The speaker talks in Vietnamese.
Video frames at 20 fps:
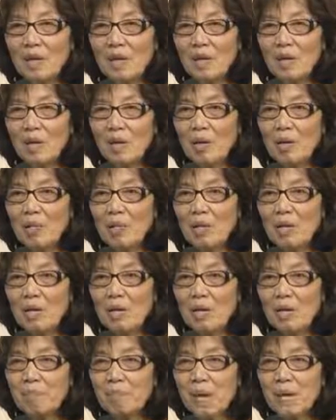à, bây
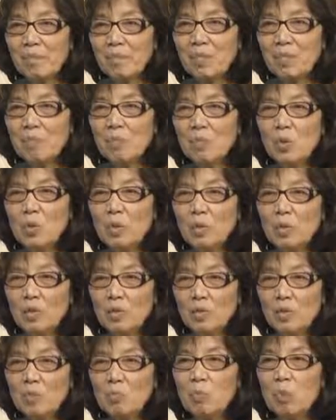giờ là bà 90
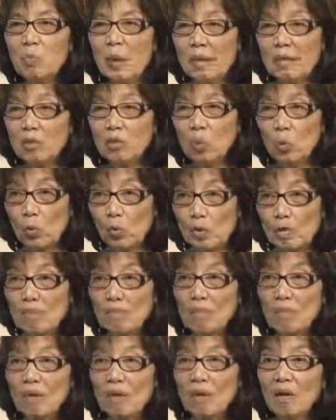97 tuổi
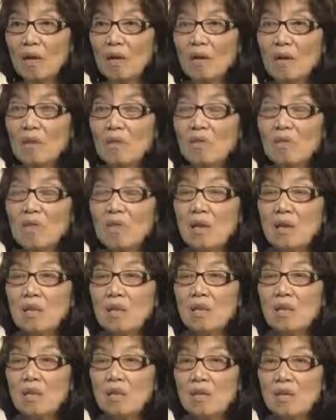như vậy
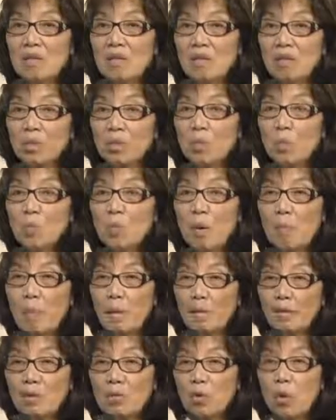thì lúc mà
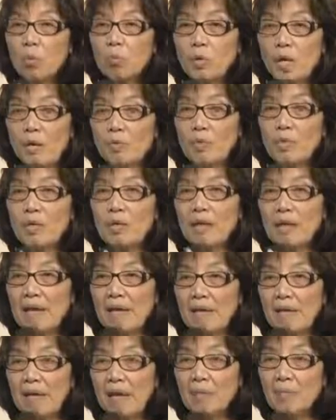bà tốt nghiệp đó
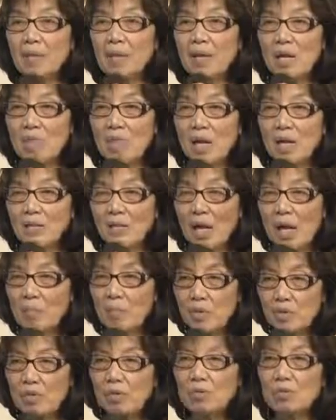là năm đó là bà
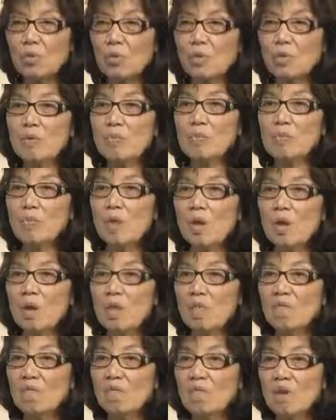84 tuổi
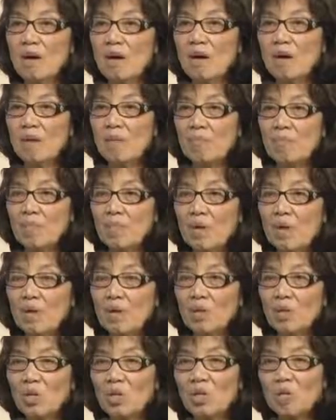và
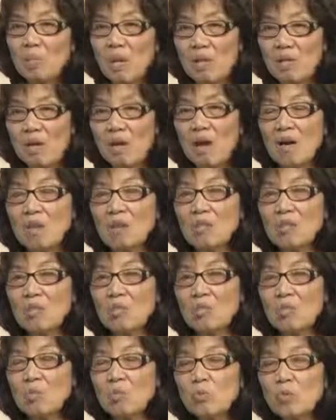cho đến bây giờ đó
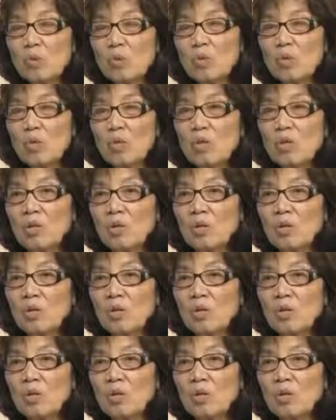thì chúng tôi